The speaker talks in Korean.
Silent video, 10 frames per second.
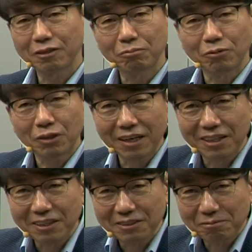뭐냐?
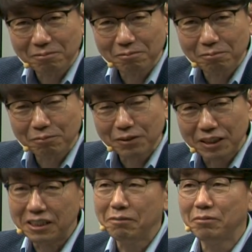
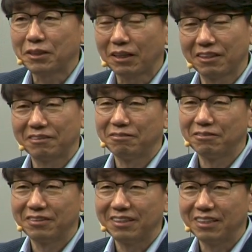인입니다.
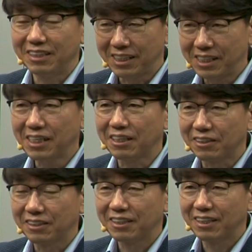인이에요.
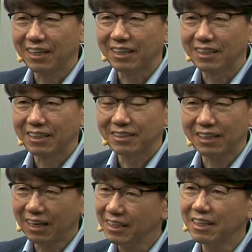예.
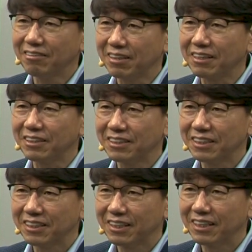사랑이라고 하는 거죠.
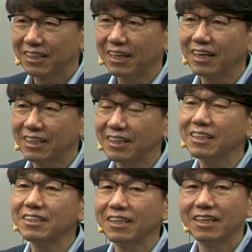예.
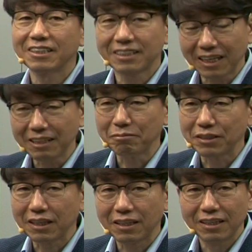인은
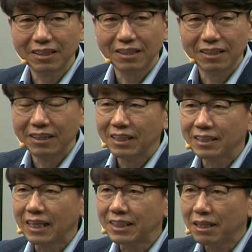사랑입니다.
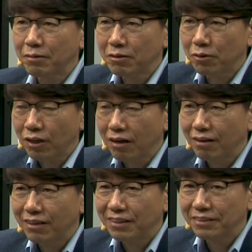나의 사명은 뭐다?
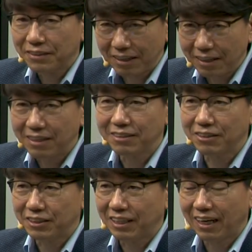사랑하는
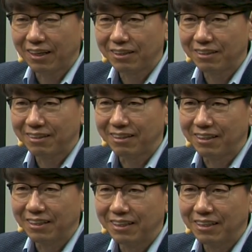것이다. 예.
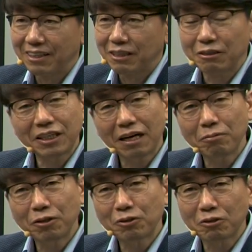이렇게
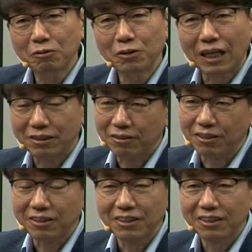하면은 조금은
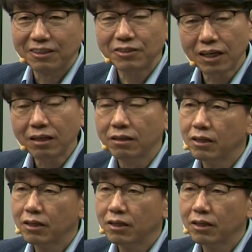낯설어요. 근데